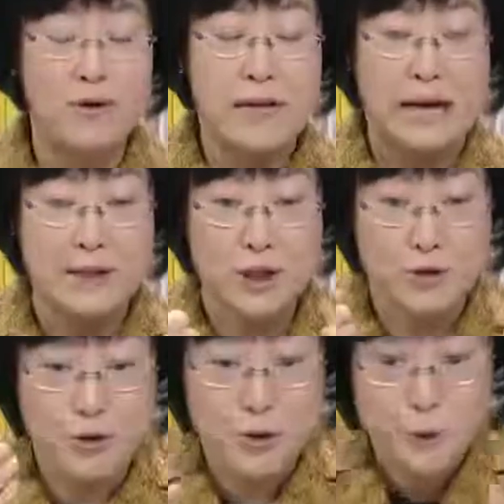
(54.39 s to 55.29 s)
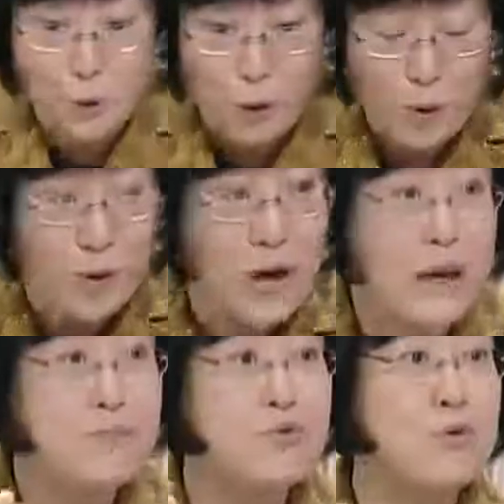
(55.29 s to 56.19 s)
다시 뒤로
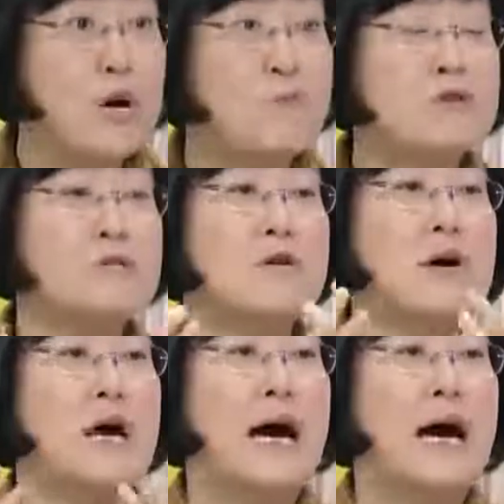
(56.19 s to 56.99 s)
앞으로 하면서